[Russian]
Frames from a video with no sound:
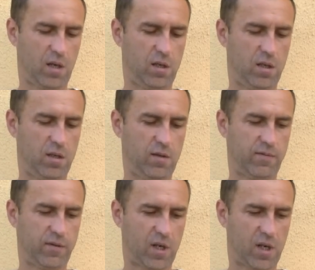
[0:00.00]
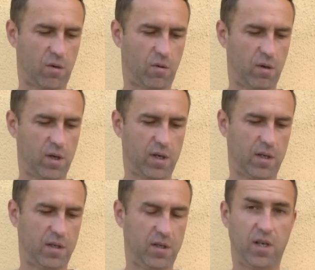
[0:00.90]
И второе,
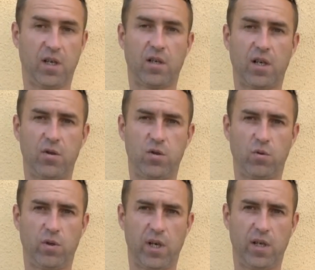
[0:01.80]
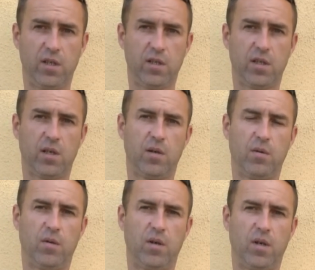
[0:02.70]
я их хочу дарить
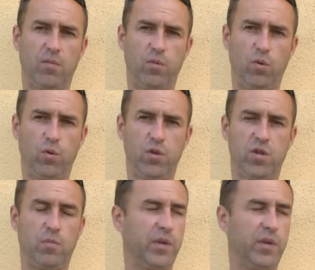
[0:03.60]
а, будущим